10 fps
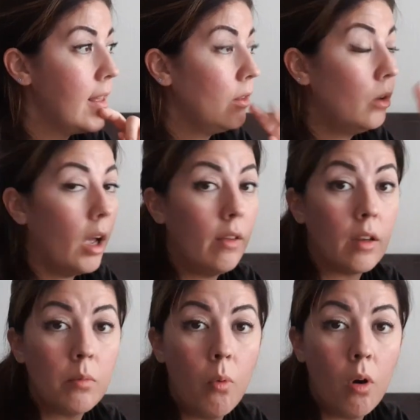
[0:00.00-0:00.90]
Elle dort
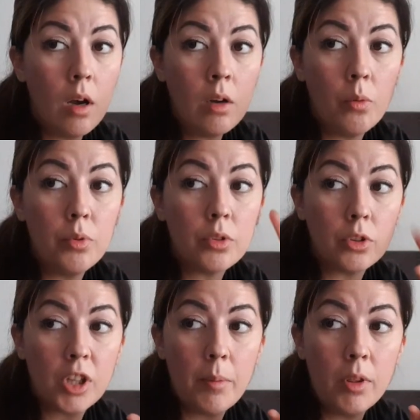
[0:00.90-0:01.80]
avec moi. En plus,
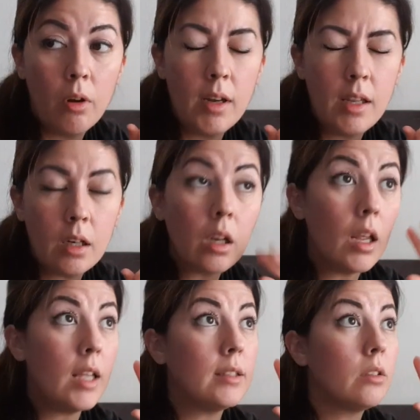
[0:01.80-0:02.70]
quand je la mets dans le lit,
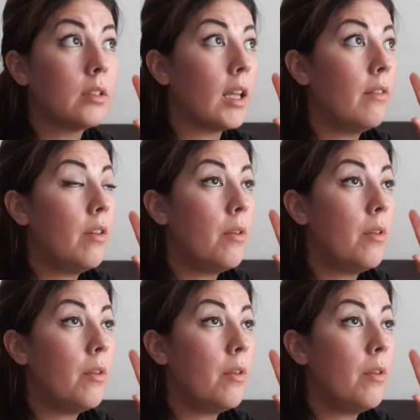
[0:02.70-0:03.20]
elle se réveille.